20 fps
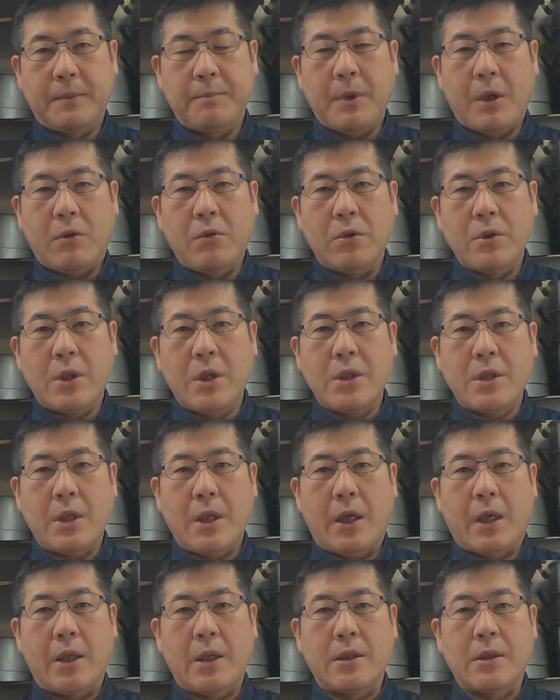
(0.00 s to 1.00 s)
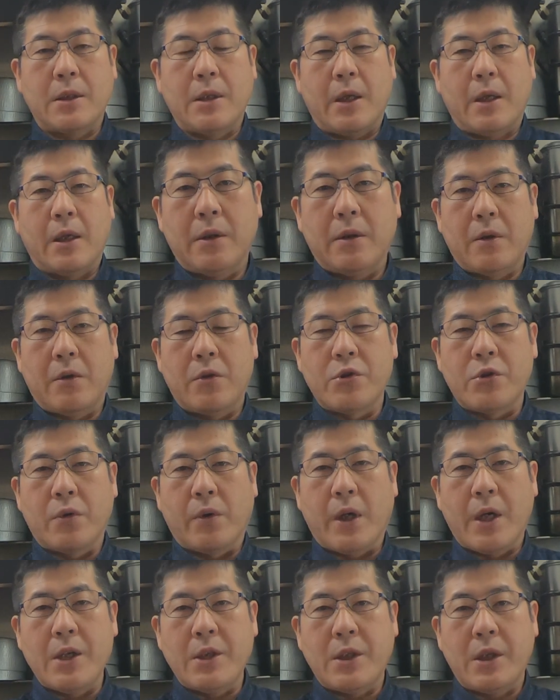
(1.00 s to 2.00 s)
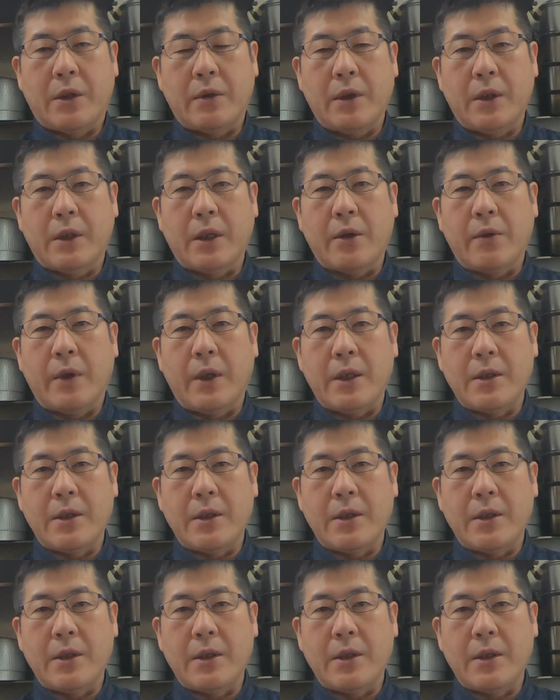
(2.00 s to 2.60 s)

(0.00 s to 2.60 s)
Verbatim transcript: まあ、この先生がですねご紹介してくれたのは